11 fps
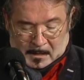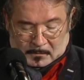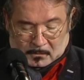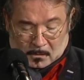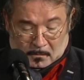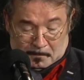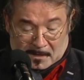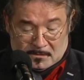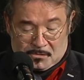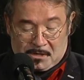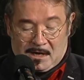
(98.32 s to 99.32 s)
To
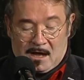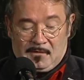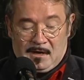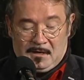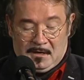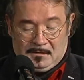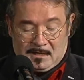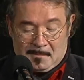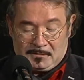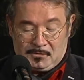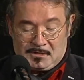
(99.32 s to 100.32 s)
bardzo ciekawa i
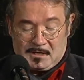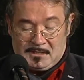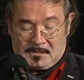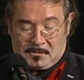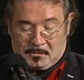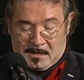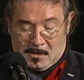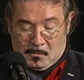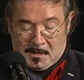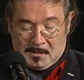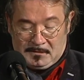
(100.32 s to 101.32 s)
dramatyczna historia,
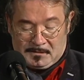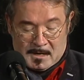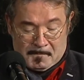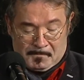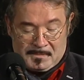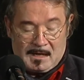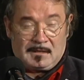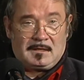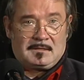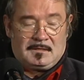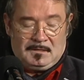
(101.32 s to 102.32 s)
umiejętnie
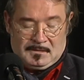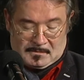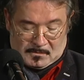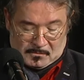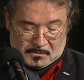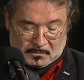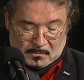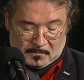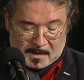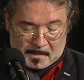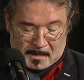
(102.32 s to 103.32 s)
narracyjnie
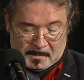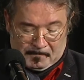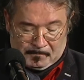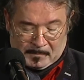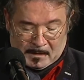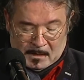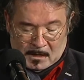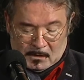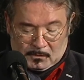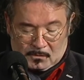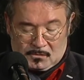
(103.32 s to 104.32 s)
skonstruowana.
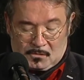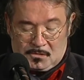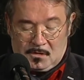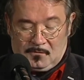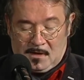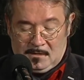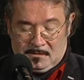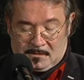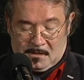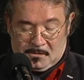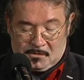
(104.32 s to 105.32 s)
To coś
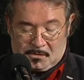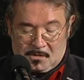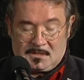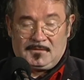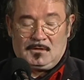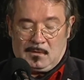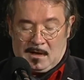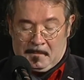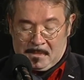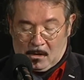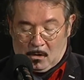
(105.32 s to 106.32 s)
więcej niż zwykła
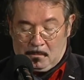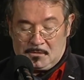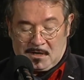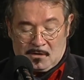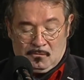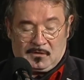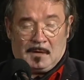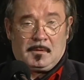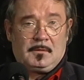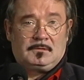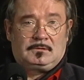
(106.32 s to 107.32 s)
obyczajówka, po
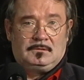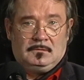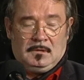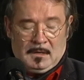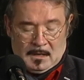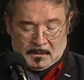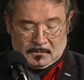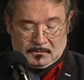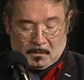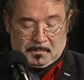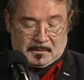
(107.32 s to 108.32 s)
prostu
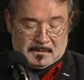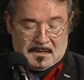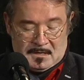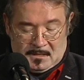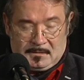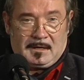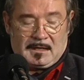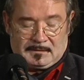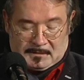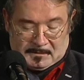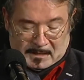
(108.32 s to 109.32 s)
dobry
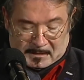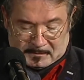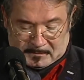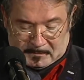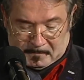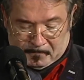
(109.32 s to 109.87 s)
literacki tekst.